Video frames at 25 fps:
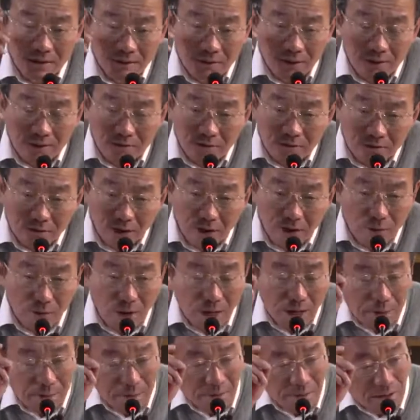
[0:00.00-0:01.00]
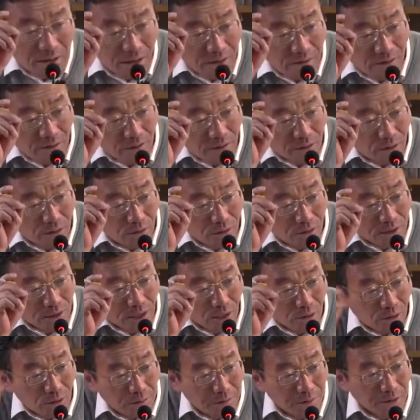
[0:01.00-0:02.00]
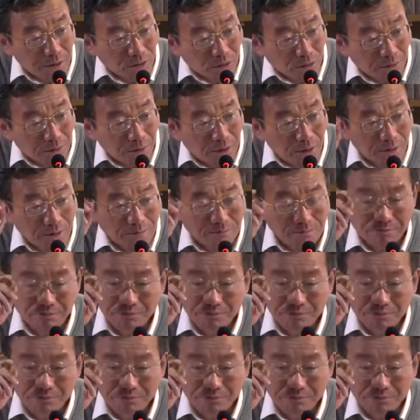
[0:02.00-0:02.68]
但早晚一天，这个国家会被突破，